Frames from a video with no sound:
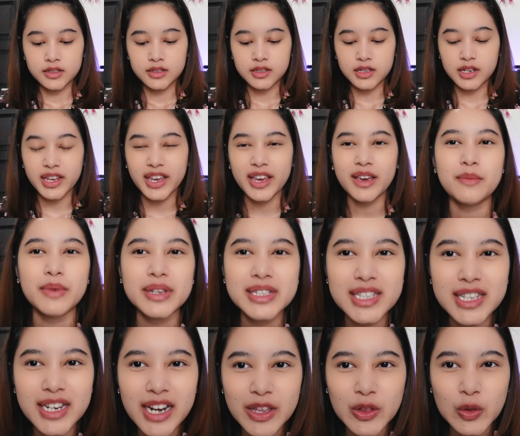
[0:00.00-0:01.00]
Jadi kayak
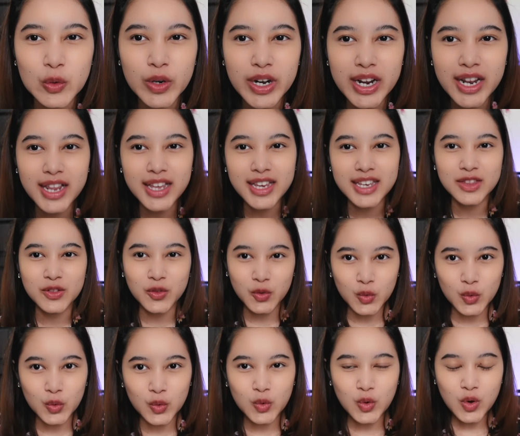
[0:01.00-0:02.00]
masih natural
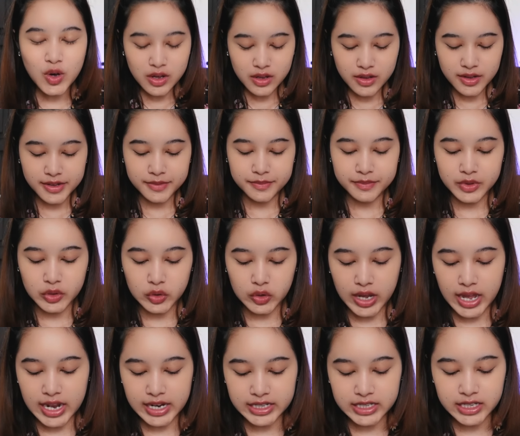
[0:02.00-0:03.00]
gitu untuk
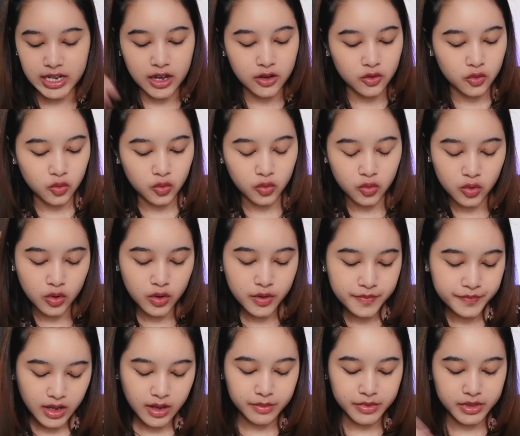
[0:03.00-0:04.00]
alis aku.
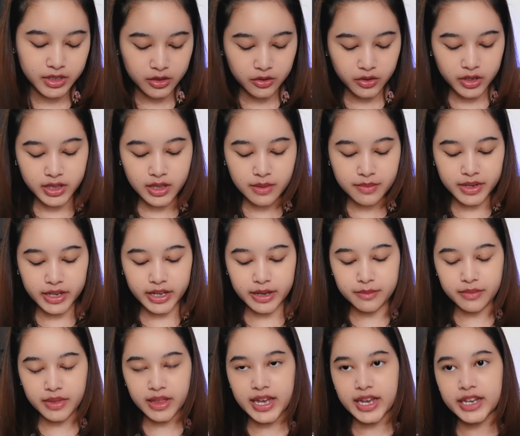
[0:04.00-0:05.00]
Habis itu kita pakai
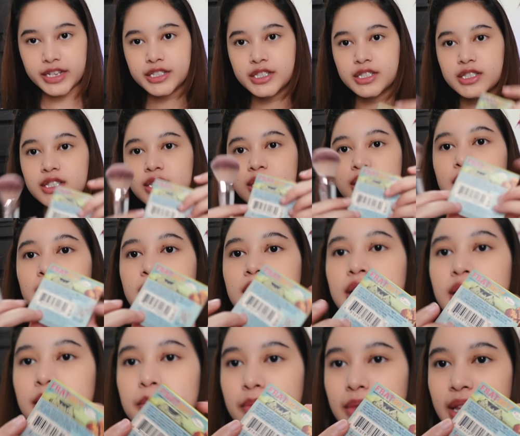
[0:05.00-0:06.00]
blush.
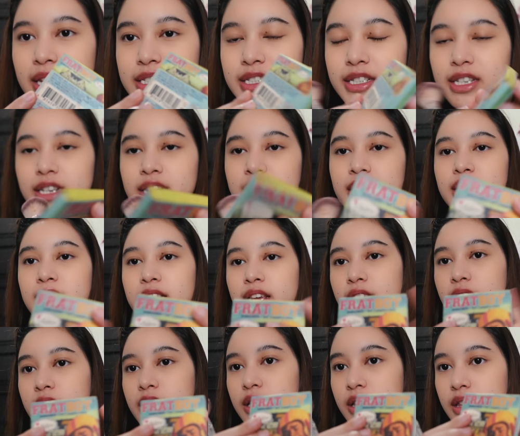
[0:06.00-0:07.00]
Blushnya
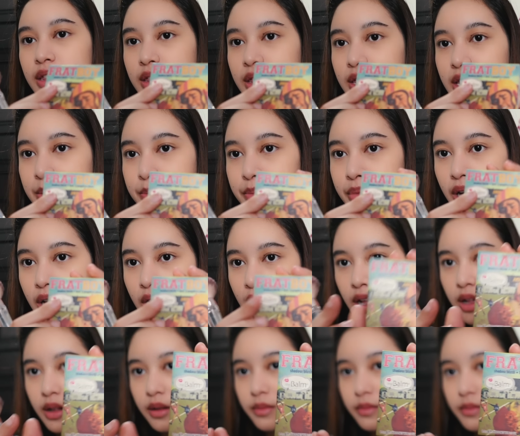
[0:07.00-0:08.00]
dari The
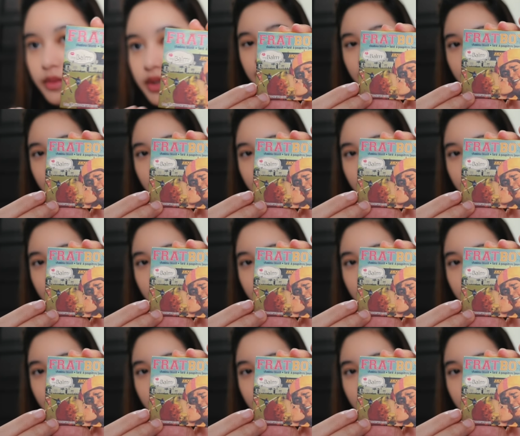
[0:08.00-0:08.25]
Balm